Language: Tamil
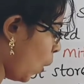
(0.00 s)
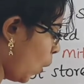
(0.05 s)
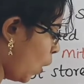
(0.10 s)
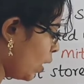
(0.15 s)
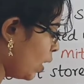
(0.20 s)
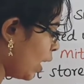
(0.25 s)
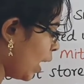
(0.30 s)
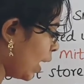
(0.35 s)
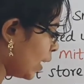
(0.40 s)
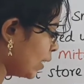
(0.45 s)

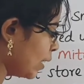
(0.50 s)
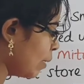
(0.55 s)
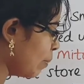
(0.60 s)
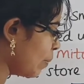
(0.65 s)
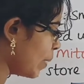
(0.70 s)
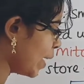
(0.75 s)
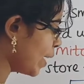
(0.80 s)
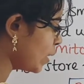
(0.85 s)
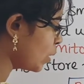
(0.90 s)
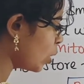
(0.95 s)
ஆர் அட் த
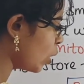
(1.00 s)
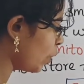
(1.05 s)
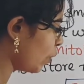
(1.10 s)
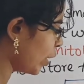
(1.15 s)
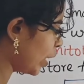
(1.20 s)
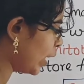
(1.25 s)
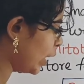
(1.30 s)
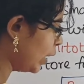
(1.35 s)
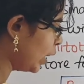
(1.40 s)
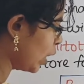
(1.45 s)
பேஸ்
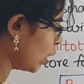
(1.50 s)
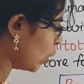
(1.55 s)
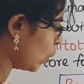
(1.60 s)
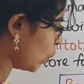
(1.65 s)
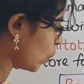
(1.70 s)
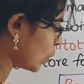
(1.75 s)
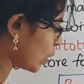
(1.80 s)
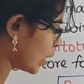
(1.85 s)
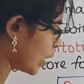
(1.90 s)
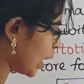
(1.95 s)
ஆஃப்
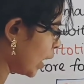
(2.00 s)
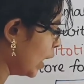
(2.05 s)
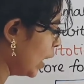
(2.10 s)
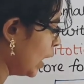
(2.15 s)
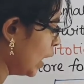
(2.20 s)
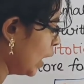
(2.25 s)
இன்டர்நோட்ஸ்